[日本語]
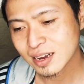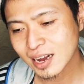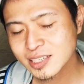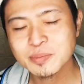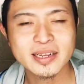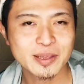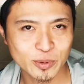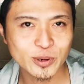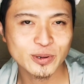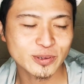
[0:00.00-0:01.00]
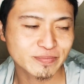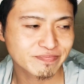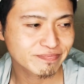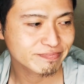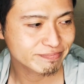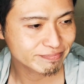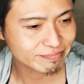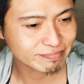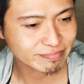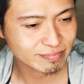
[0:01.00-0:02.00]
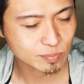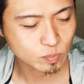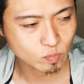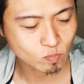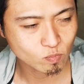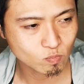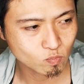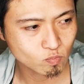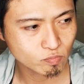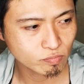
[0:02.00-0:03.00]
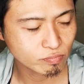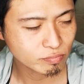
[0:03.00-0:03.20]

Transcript: あくまでもうん